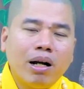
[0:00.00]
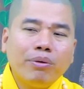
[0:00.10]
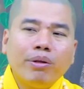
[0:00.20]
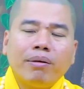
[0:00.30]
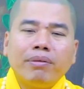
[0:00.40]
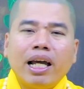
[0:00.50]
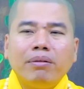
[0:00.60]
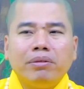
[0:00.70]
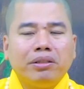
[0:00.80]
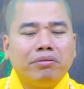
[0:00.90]
bao nhiêu năm
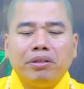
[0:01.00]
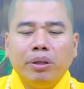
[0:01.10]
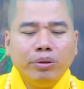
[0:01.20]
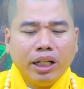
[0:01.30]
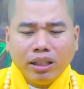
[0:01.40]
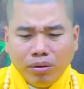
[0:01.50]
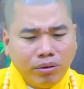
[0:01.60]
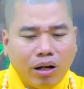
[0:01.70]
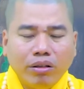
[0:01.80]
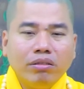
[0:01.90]
nay mà chịu vẫn
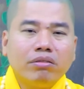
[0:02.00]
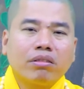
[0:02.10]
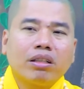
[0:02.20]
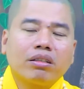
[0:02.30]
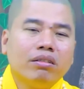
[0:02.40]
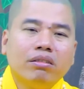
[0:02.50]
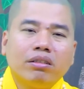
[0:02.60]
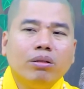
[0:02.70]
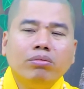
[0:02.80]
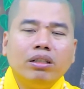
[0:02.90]
không nổi,
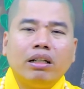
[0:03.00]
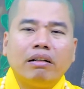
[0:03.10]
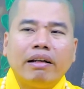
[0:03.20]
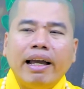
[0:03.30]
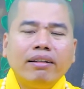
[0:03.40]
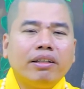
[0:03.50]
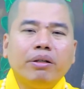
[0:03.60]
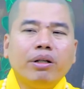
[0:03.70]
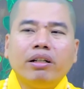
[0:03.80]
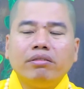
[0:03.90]
đúng là gán
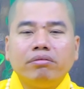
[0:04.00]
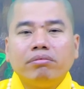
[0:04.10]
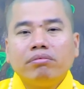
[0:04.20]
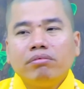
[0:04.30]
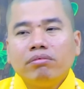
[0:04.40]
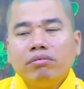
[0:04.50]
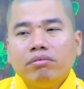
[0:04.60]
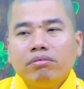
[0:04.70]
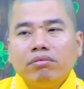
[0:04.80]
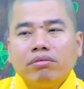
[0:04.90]
chịu đựng
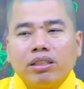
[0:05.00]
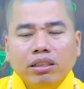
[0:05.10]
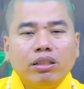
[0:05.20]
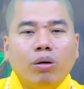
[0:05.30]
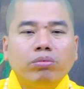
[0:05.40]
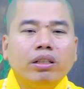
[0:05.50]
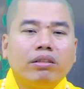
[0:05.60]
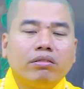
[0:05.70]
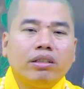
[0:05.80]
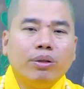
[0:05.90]
kinh khủng
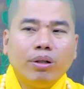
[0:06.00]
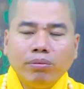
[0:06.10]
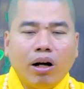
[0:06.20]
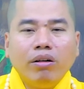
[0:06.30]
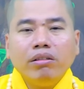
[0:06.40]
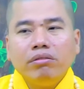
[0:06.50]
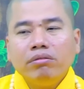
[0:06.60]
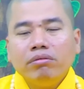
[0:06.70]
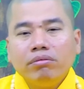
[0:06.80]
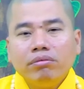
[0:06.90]
thiệt, chịu không nổi.
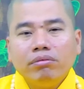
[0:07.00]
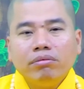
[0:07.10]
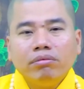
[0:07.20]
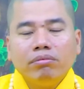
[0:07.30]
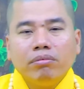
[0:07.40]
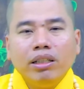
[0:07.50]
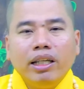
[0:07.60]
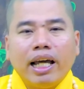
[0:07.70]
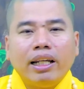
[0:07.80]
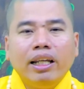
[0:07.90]
Bởi
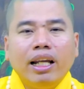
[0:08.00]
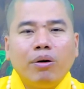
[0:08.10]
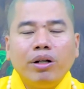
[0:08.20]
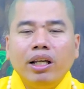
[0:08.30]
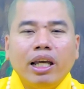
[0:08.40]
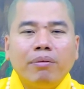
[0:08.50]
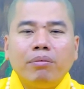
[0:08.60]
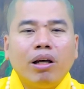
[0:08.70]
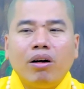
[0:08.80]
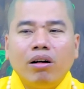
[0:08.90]
vì anh đi đâu đi em
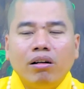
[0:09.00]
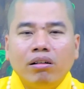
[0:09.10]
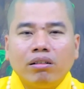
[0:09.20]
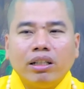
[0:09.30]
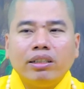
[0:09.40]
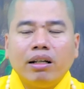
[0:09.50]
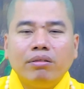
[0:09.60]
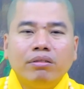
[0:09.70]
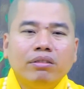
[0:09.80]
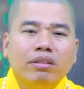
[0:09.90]
không lo, tại sao
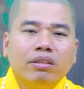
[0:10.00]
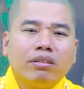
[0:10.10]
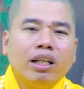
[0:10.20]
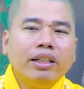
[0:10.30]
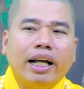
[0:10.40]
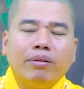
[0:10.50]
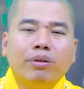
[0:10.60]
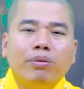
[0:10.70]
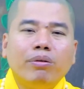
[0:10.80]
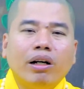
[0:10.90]
đến
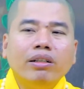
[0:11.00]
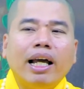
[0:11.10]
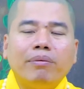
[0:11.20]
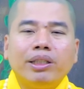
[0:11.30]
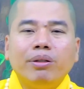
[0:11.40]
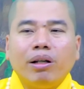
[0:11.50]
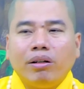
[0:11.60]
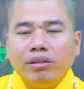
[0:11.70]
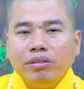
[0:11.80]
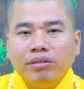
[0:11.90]
gần mùi phụ nữ nào mà chịu
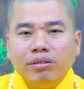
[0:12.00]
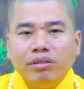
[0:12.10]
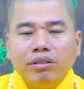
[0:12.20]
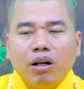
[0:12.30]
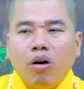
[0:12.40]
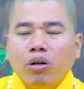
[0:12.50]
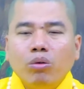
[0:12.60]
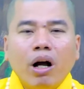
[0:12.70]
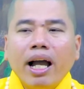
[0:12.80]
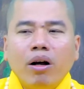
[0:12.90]
nổi,
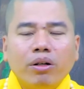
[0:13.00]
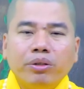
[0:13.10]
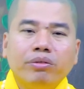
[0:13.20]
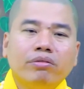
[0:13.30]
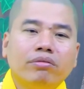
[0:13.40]
hôi, quá hôi.